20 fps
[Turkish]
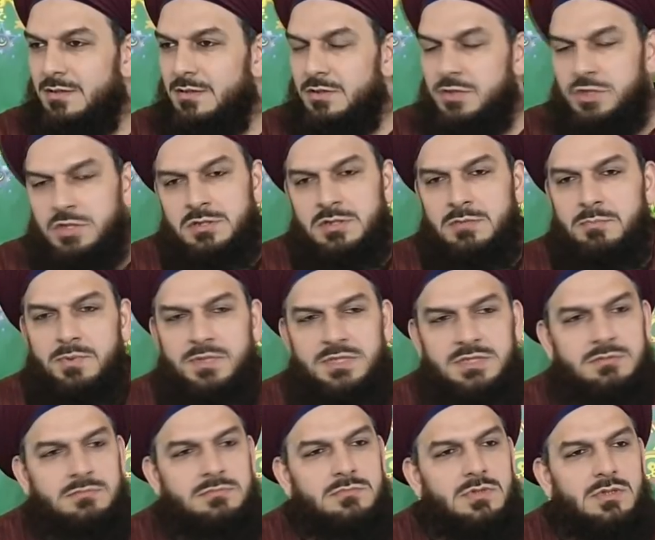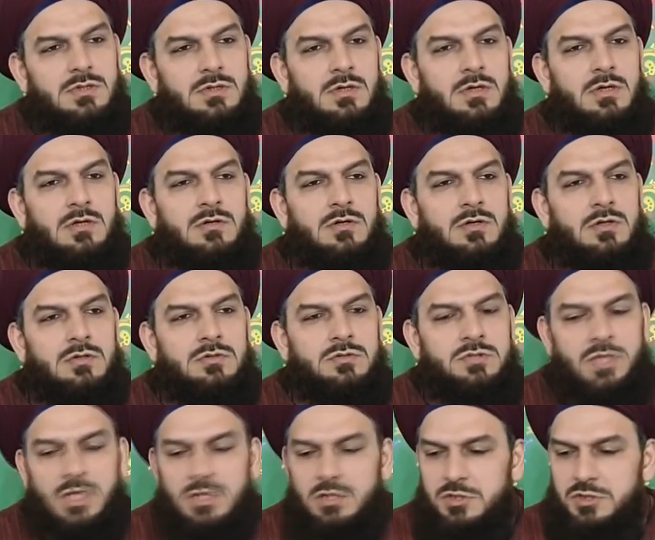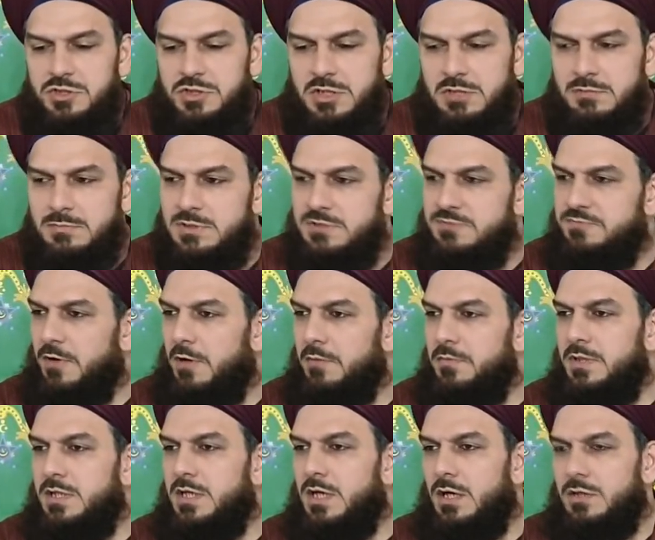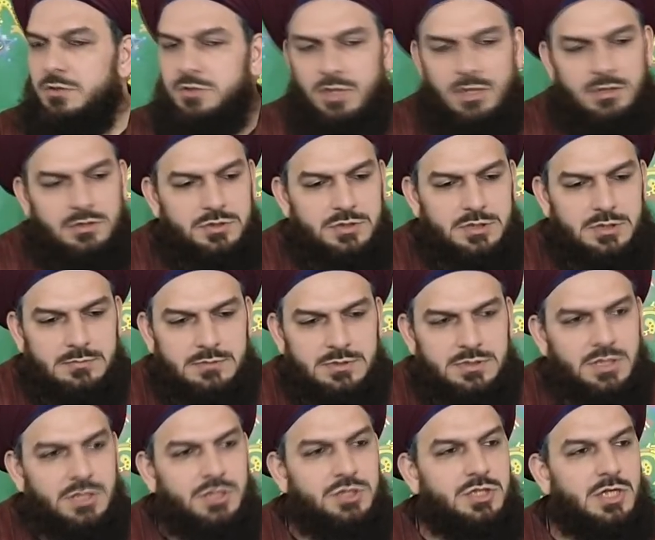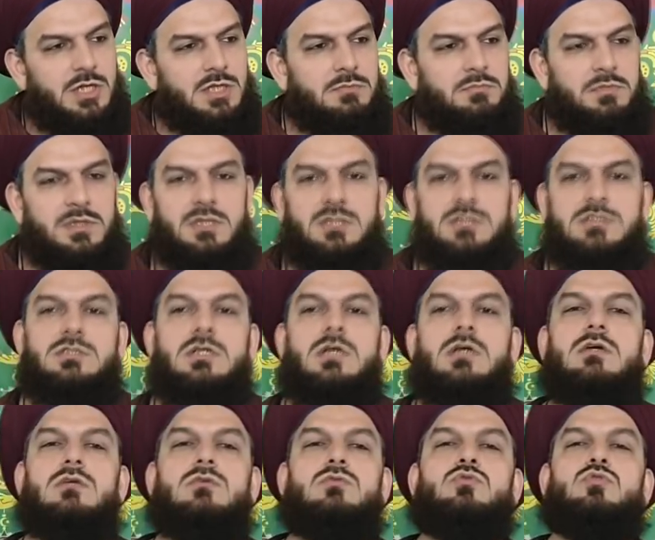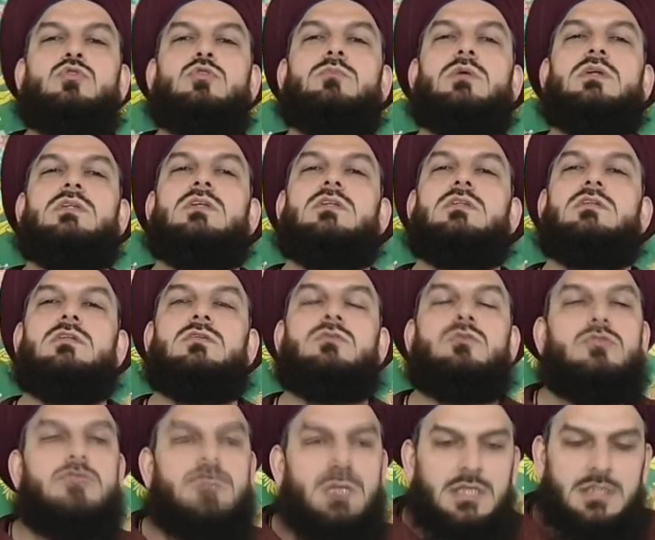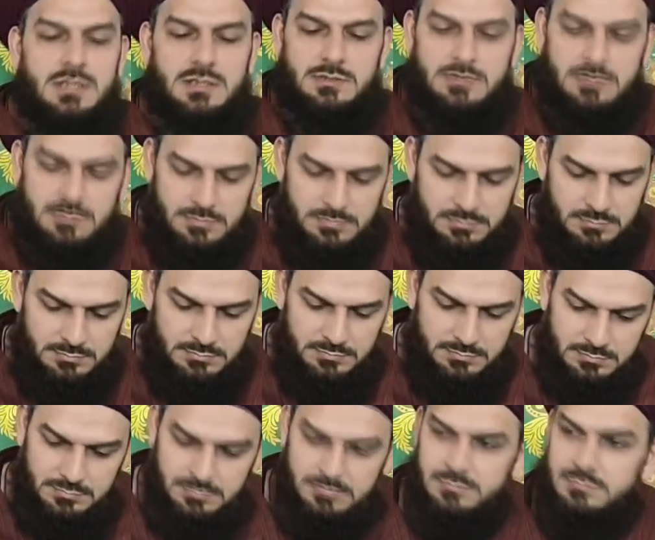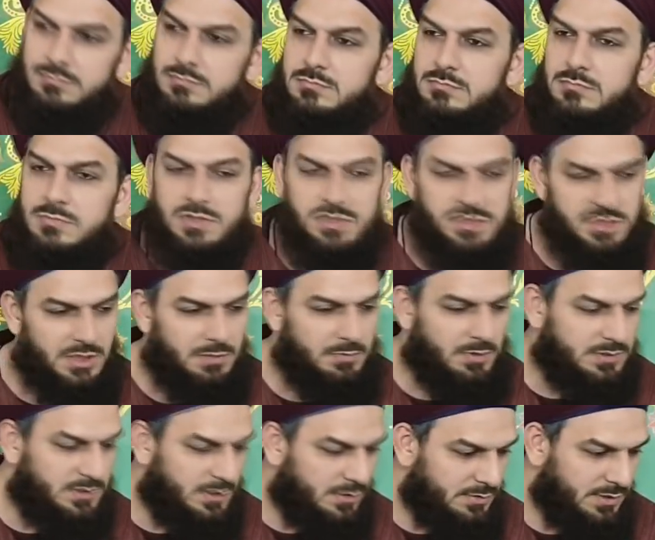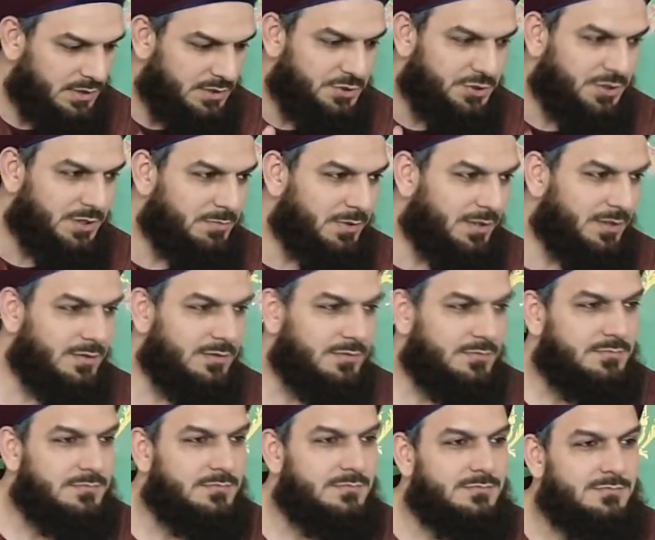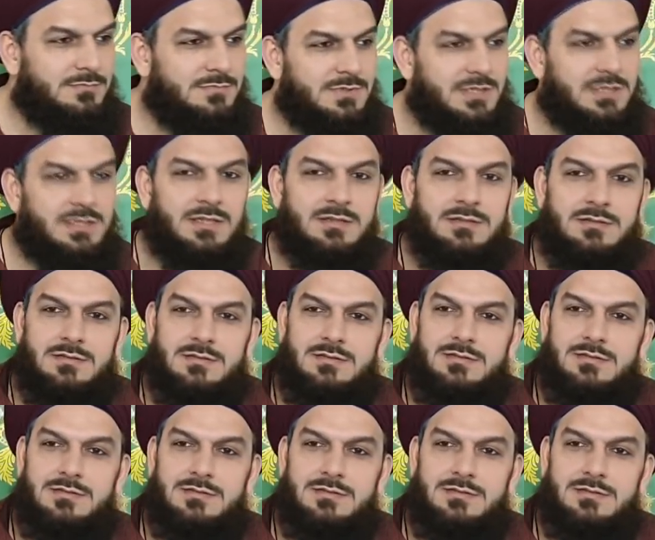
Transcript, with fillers: Şimdi bizim çalıştığımız fabrika, çalıştığımız iş yeri birisine zulmedildiğini göz herkes işine baksın. Sen işine bak. Neden?